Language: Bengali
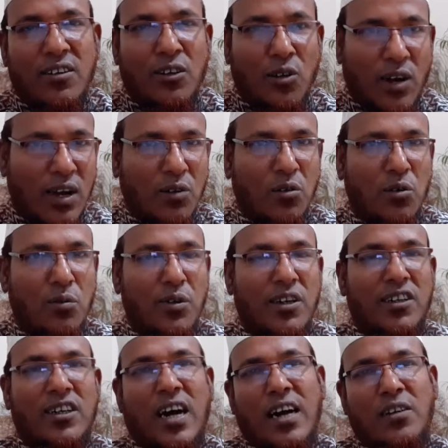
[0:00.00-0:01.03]
দয়া করবেন
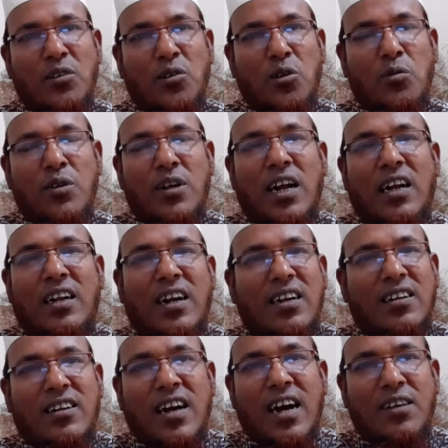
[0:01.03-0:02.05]
সাহায্য করবেন
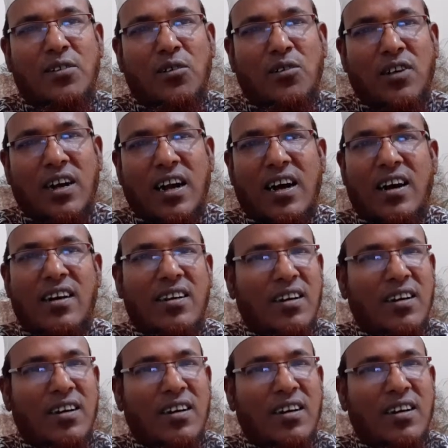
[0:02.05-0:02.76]
আল্লাহর সাহায্য ছাড়া